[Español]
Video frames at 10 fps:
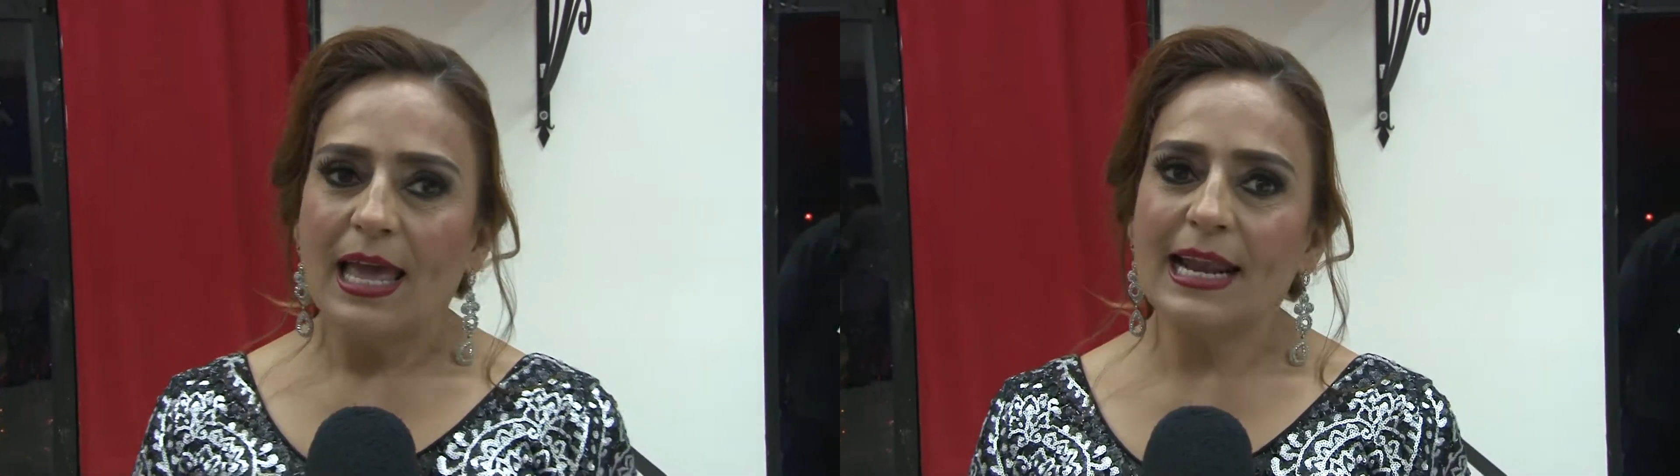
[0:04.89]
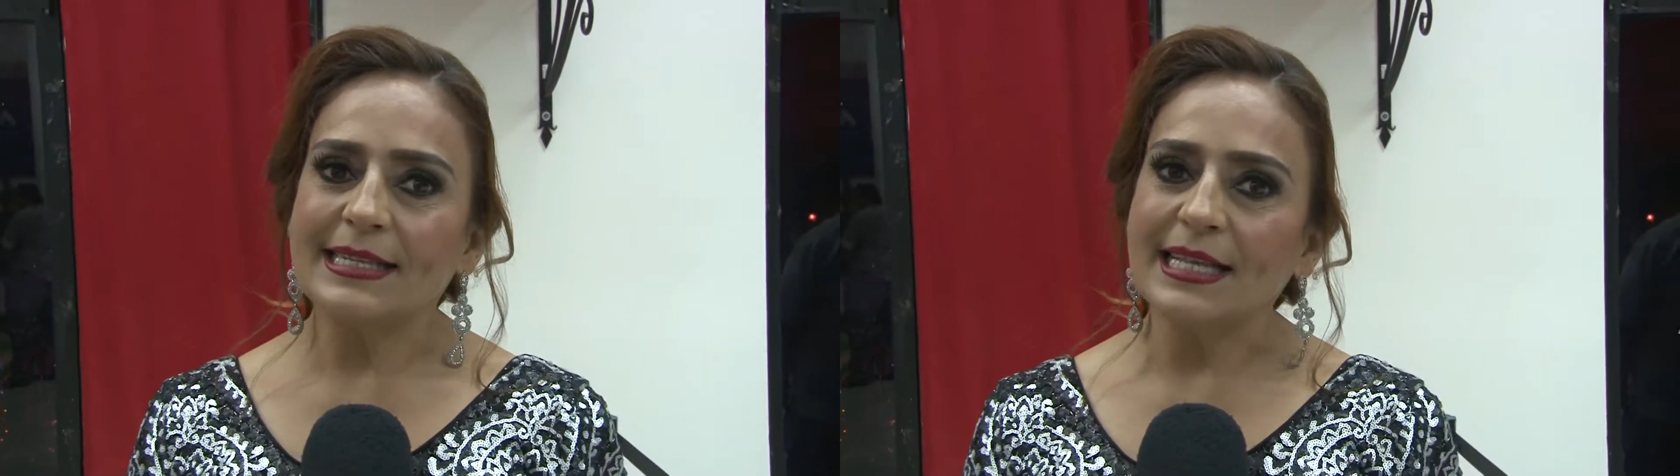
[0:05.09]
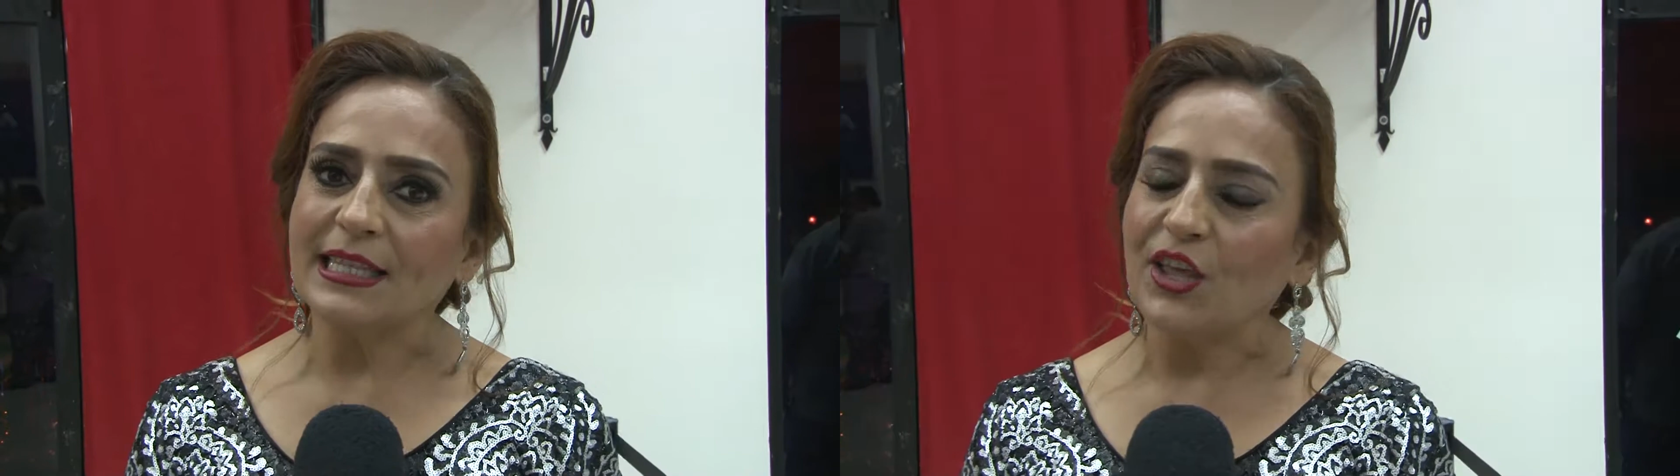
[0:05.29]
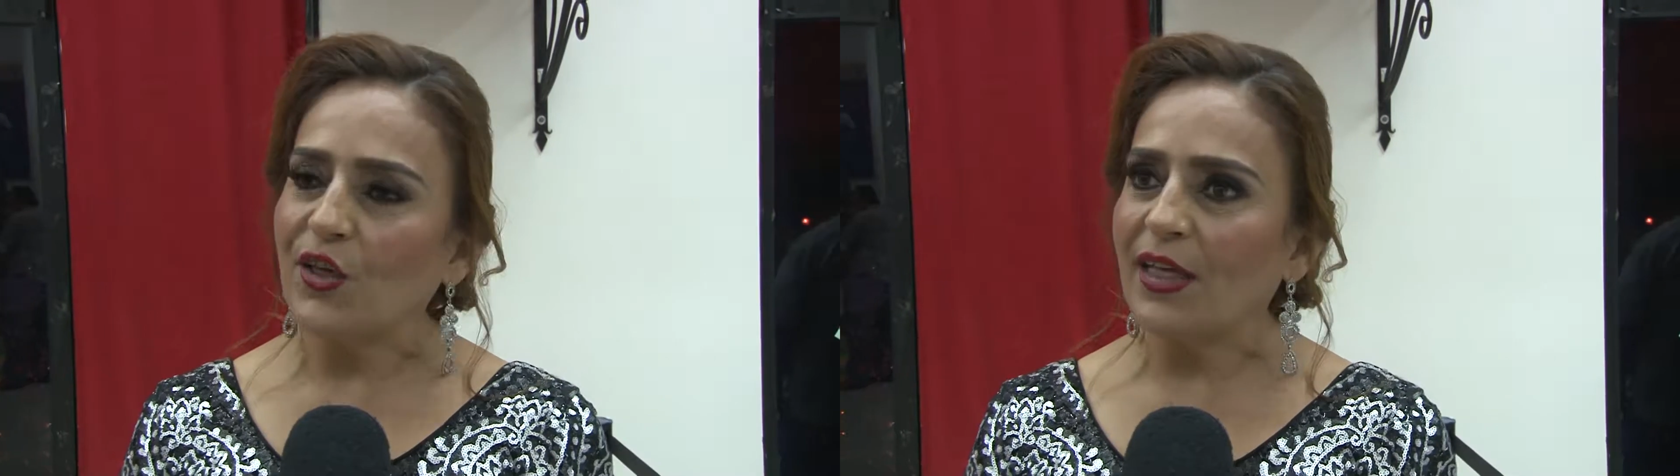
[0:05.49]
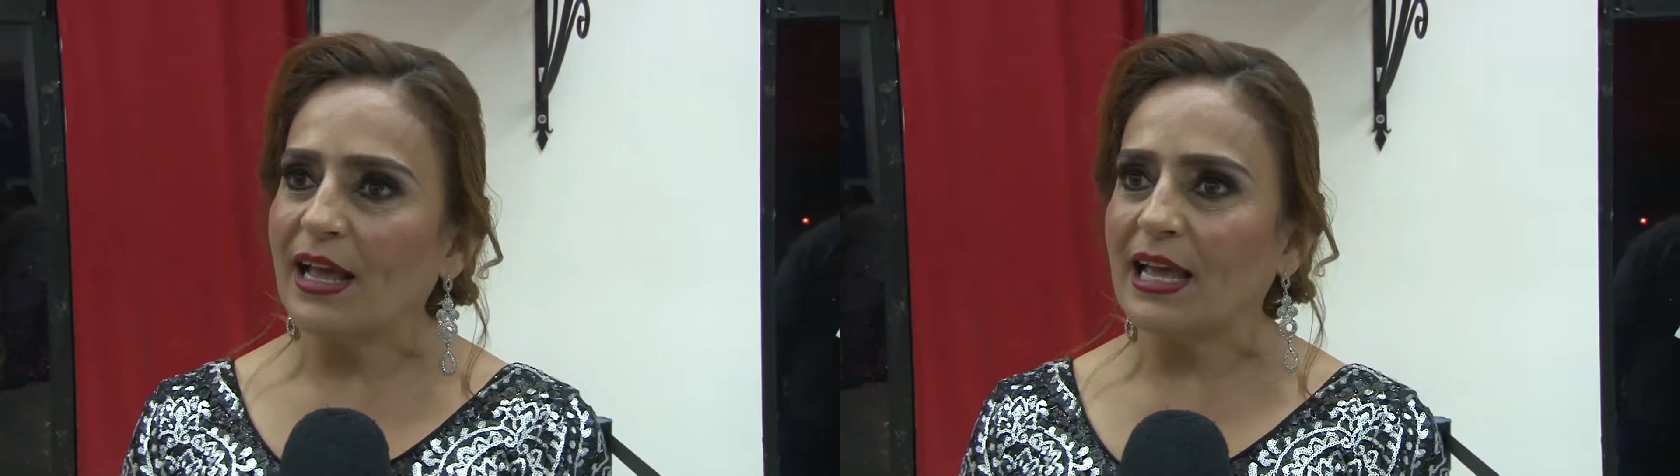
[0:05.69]
en el
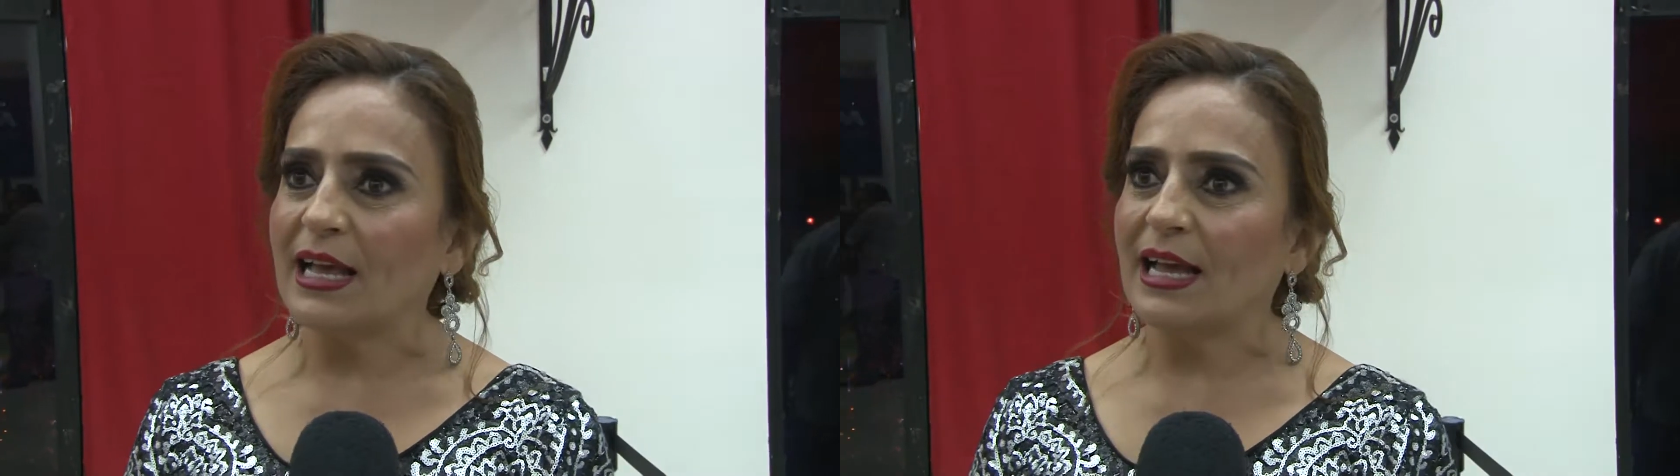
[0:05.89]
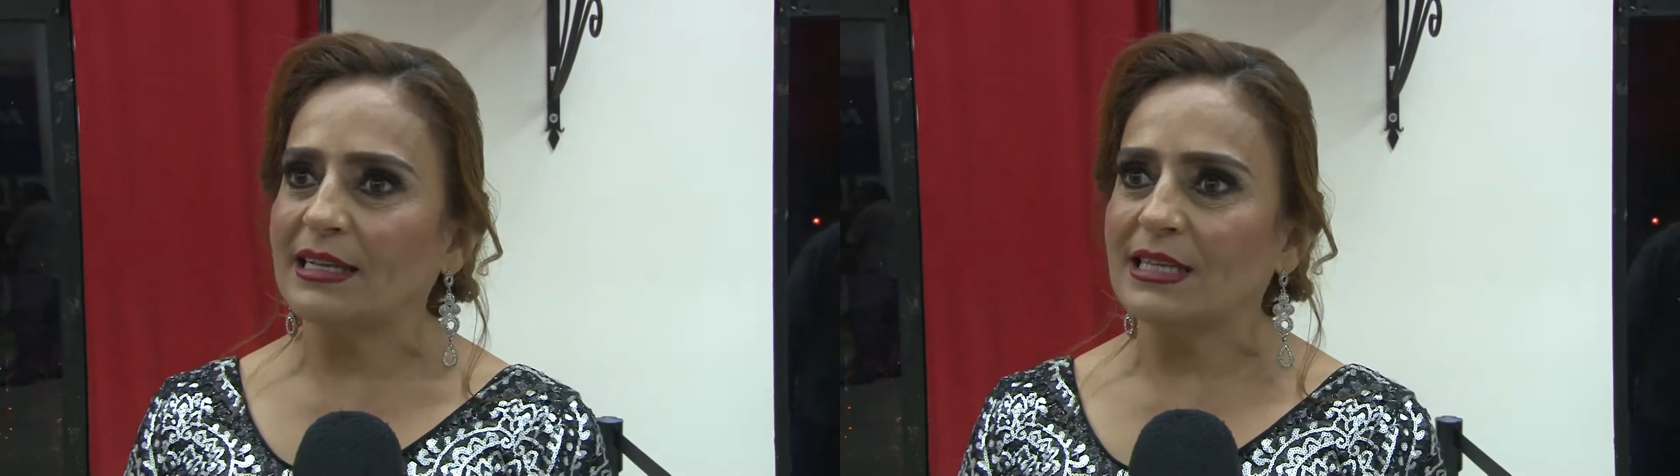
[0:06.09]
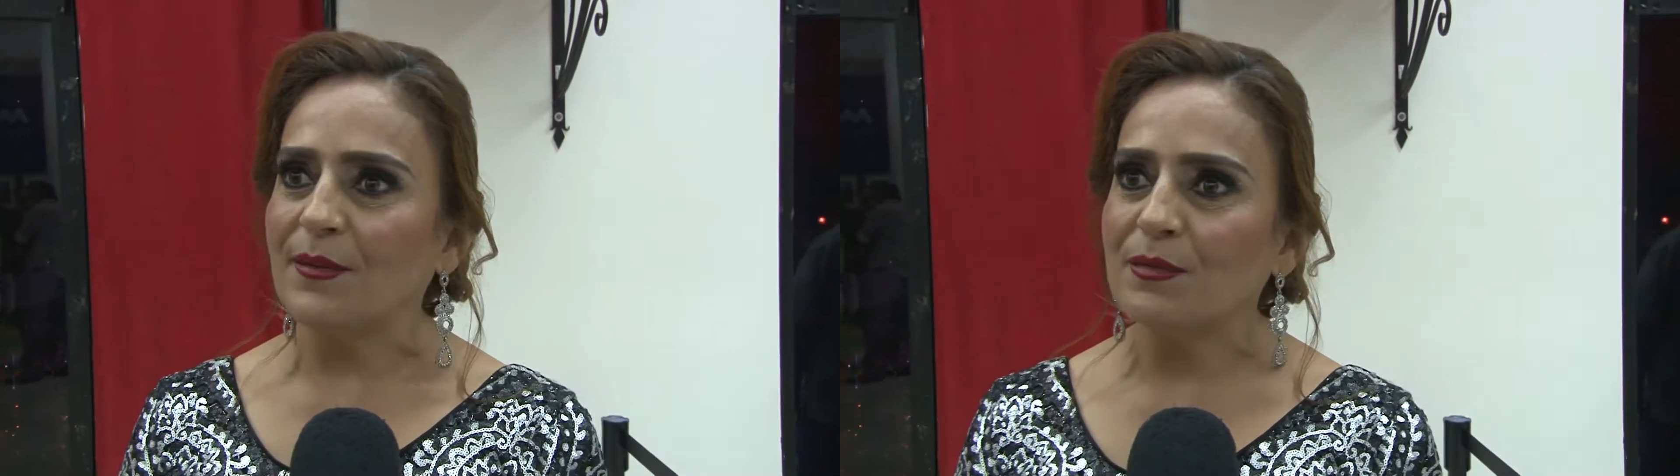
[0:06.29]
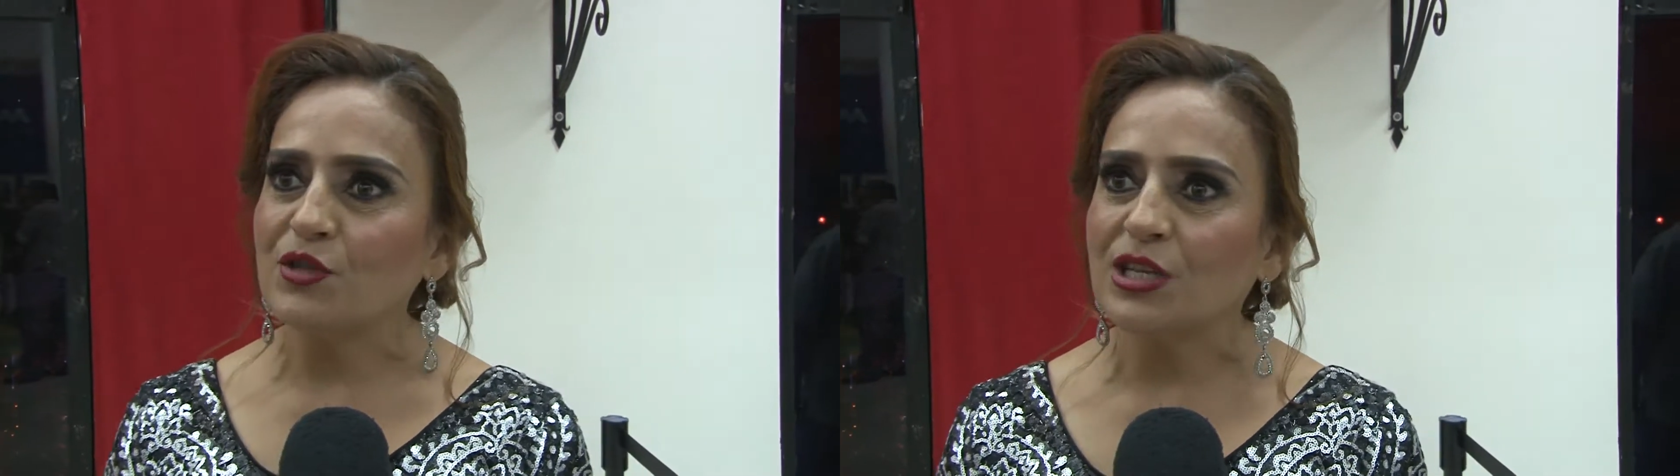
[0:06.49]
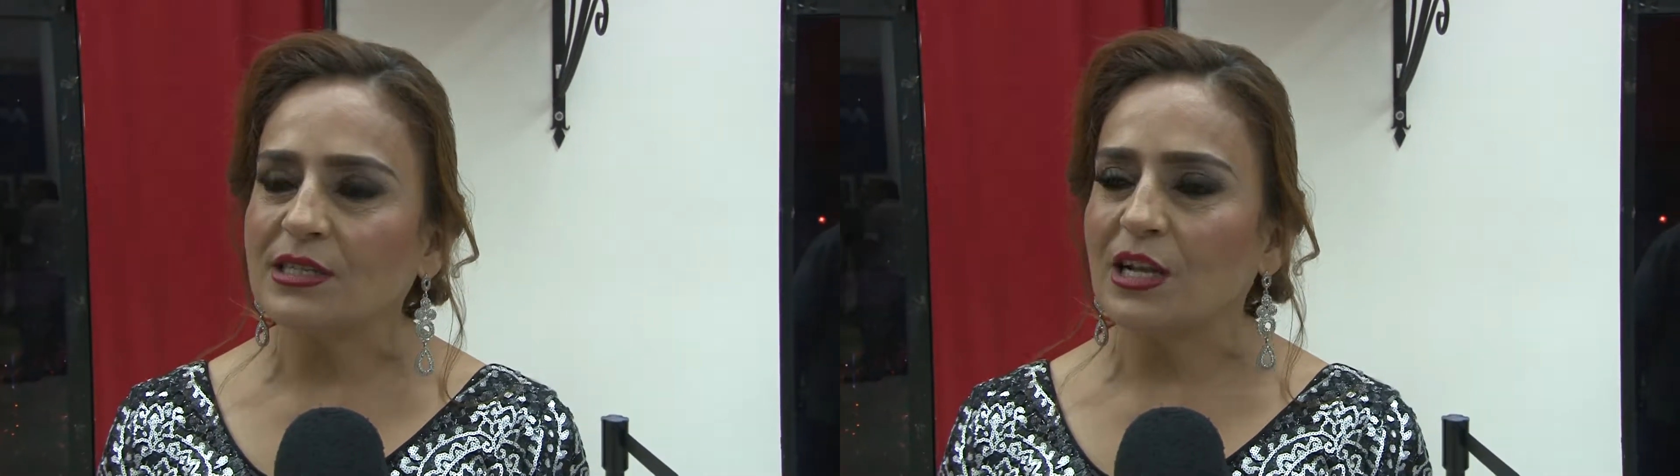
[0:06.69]
sentido de que
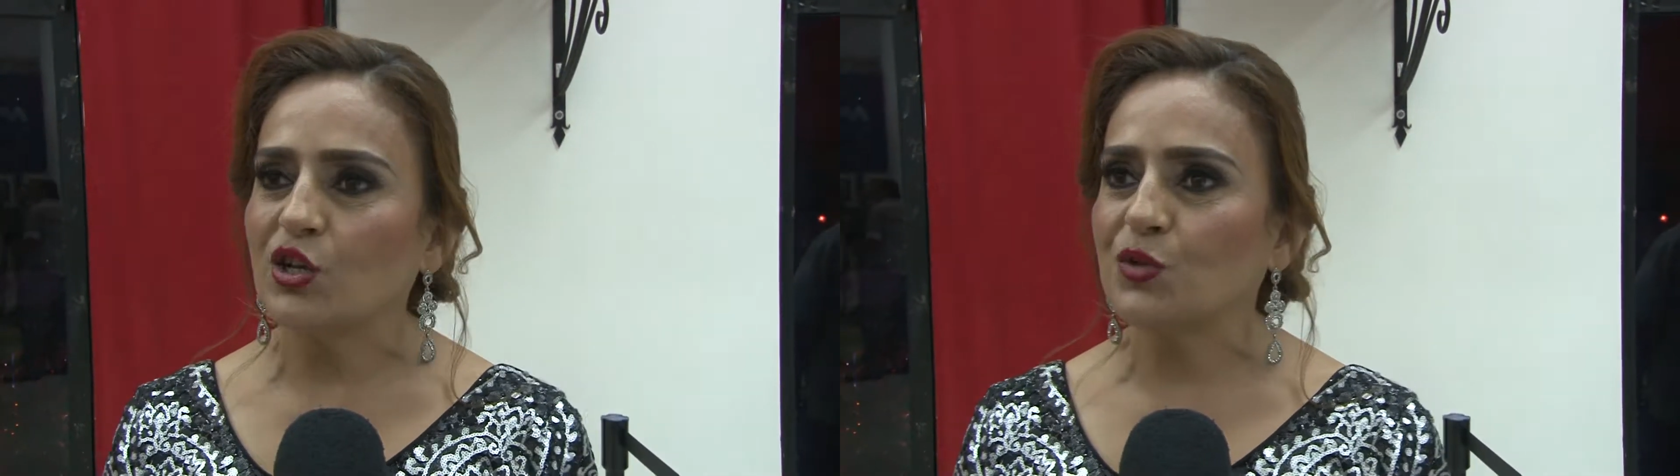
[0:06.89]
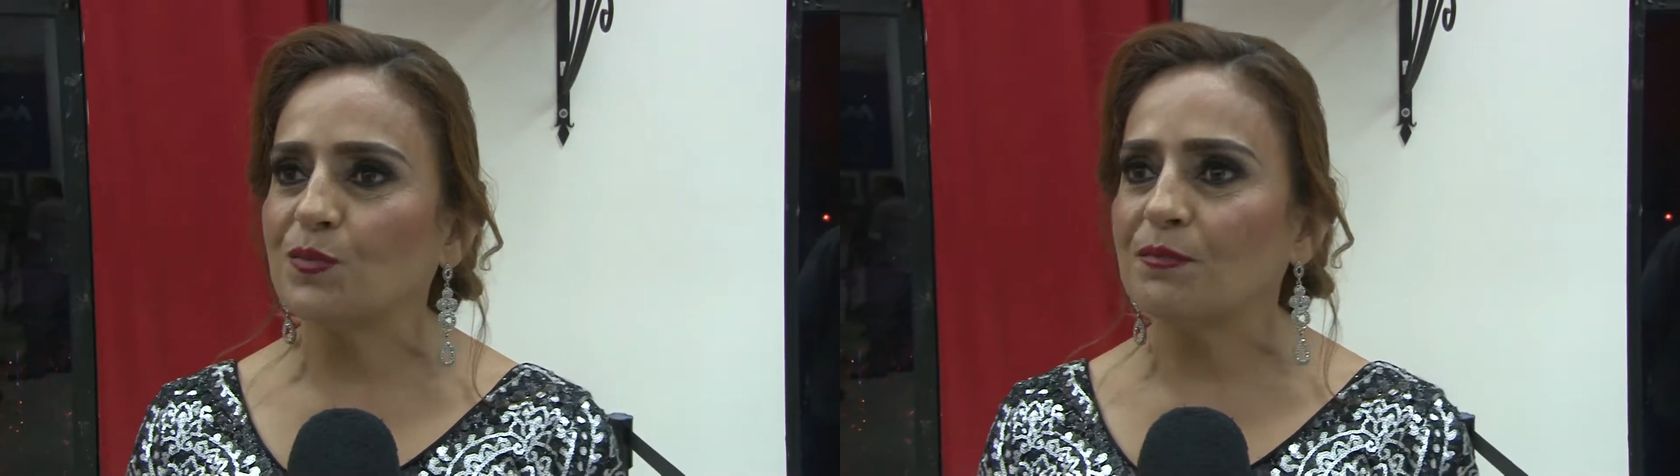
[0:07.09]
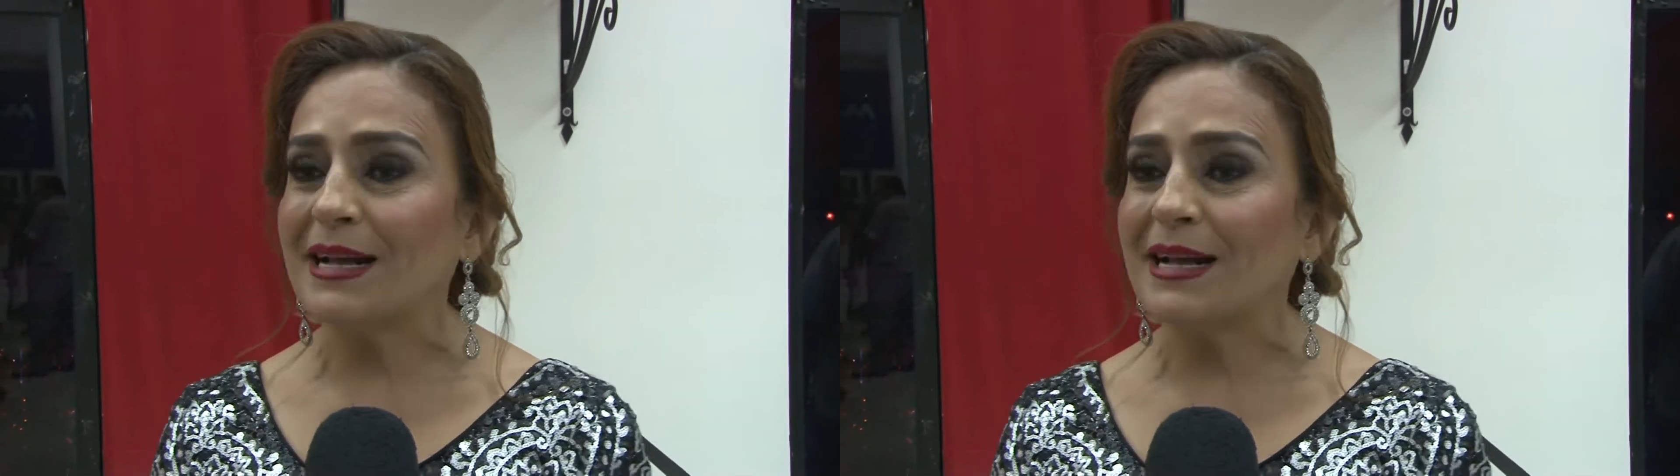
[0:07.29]
sabemos que si los